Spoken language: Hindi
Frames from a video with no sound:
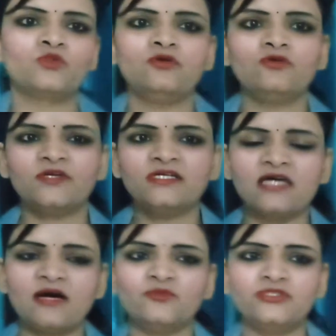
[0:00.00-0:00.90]
तो
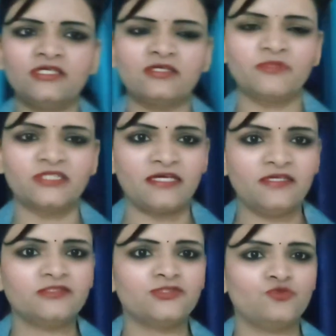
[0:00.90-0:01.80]
फ्रेंड्स आप मुझे
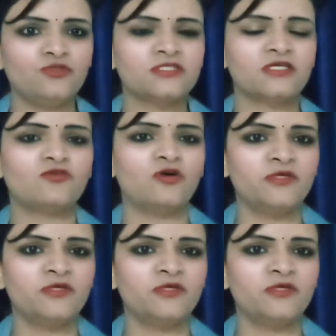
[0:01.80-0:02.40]
बताइएगा जरूर जरूर इसका